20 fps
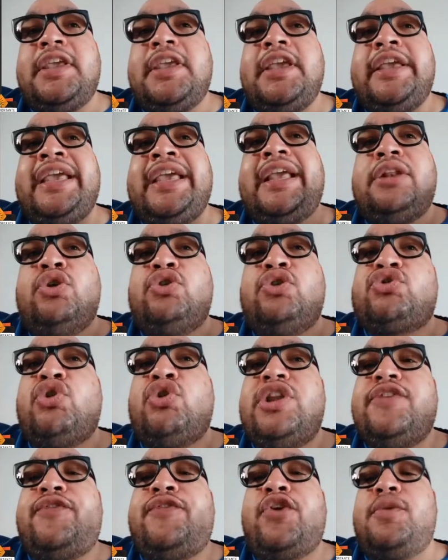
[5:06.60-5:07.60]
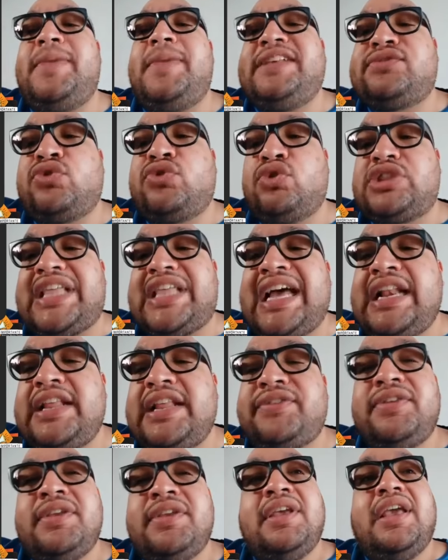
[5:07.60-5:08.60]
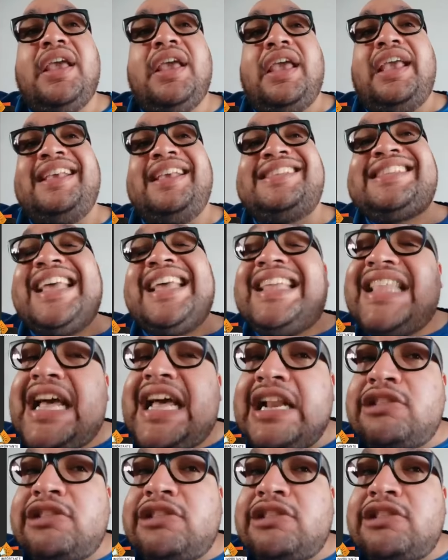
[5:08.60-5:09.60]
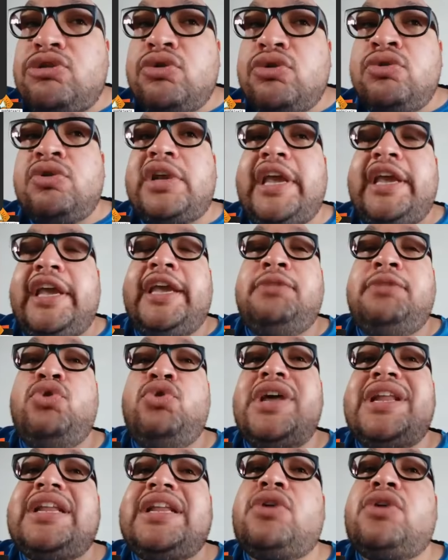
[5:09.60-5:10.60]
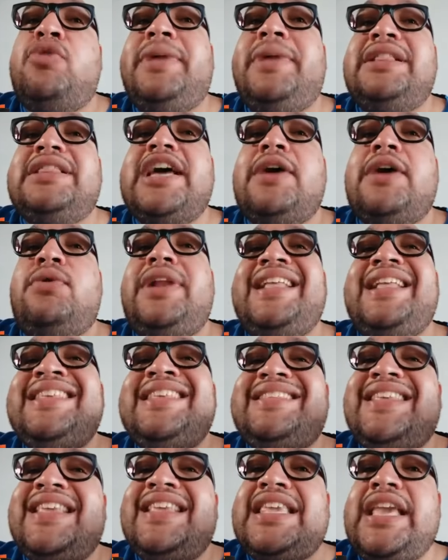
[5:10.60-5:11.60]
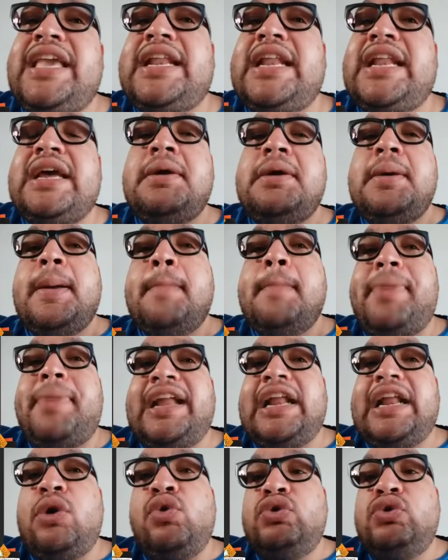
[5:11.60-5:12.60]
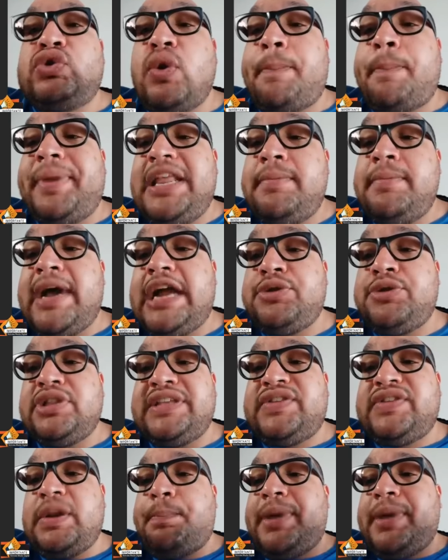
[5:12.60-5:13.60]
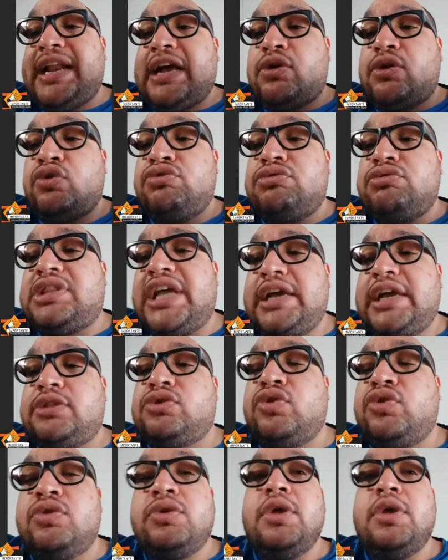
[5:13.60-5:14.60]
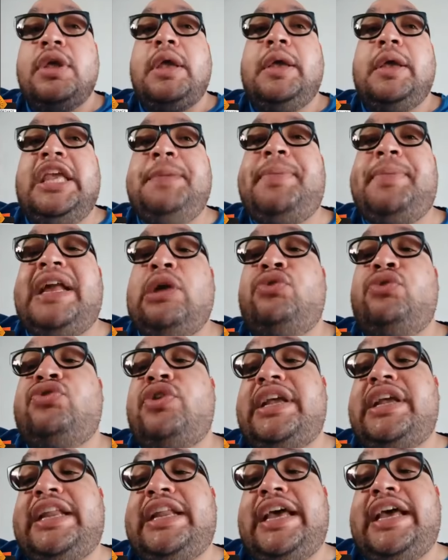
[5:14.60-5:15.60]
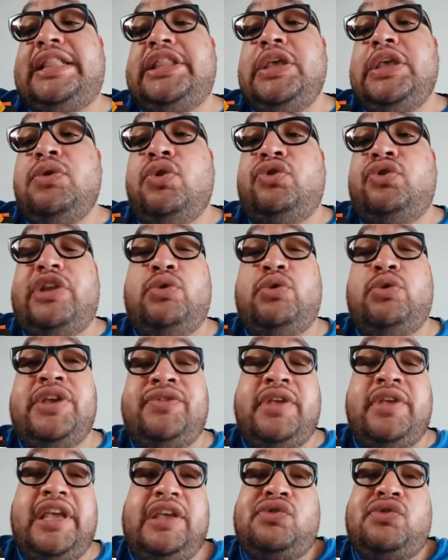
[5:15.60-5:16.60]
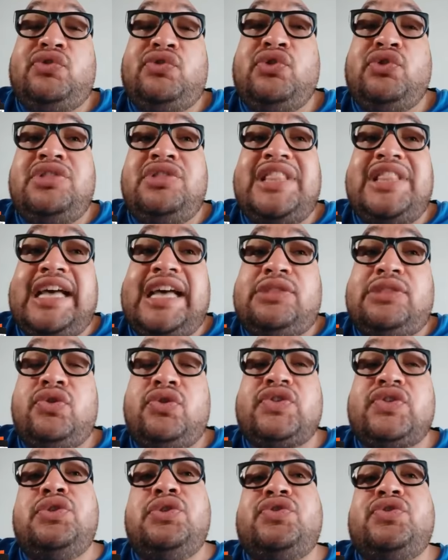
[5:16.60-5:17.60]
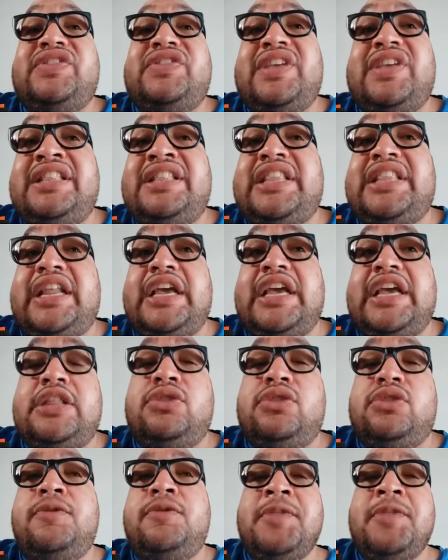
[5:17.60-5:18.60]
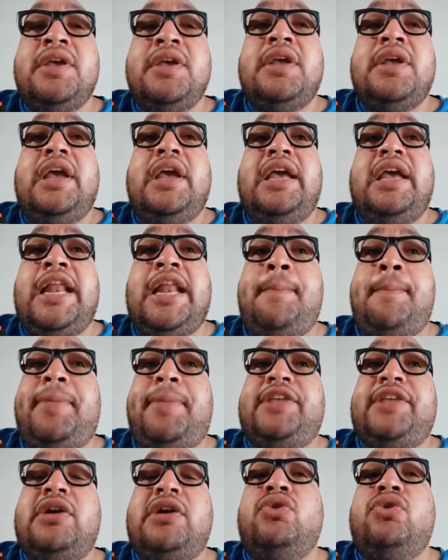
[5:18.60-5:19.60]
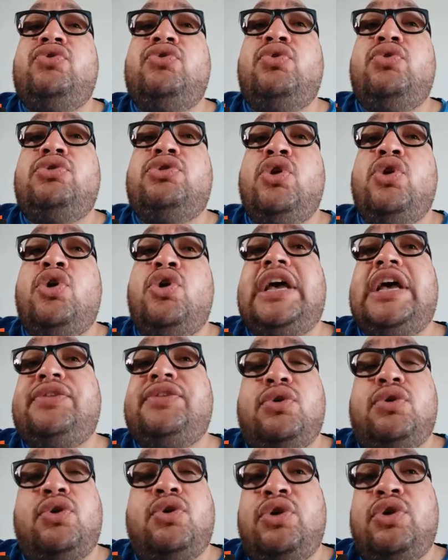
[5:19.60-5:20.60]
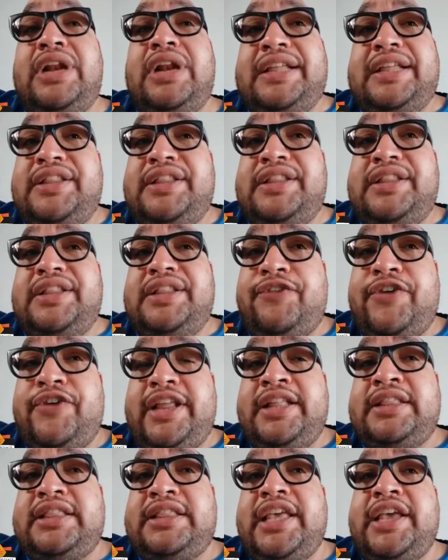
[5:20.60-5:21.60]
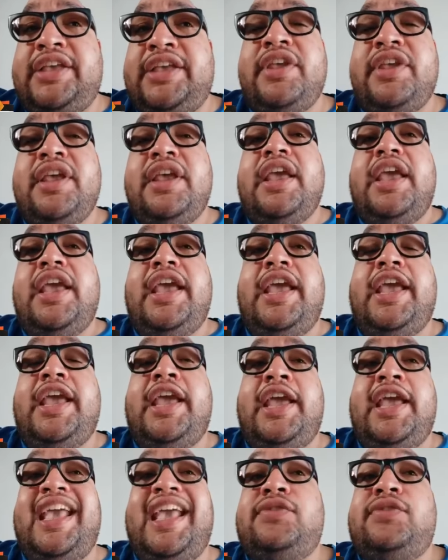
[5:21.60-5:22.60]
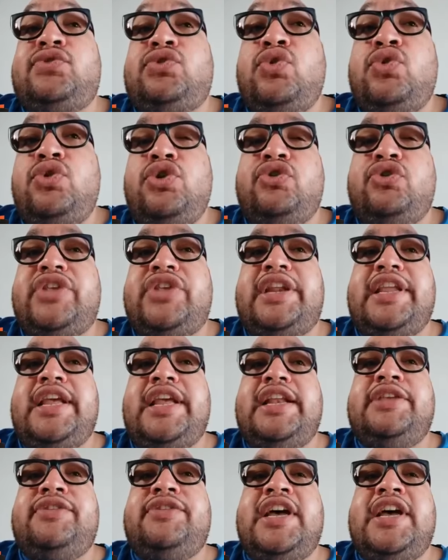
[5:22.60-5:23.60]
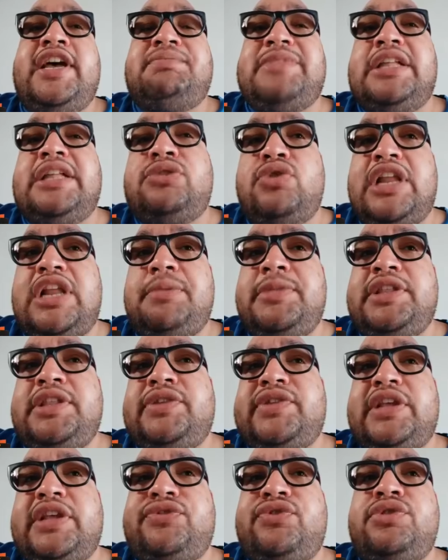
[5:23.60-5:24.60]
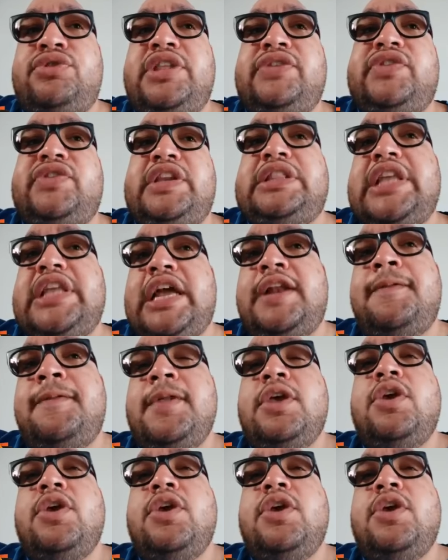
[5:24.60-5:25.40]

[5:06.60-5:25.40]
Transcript: y los coliformes totales es tan alto que no es recomendable ni siquiera para uso primario, es decir, para contacto y para uso recreativo, José Luis. Esos son datos que nos están entregando eh, la empresa consultoras o las diferentes eh, estudios que realiza tanto la administración distrital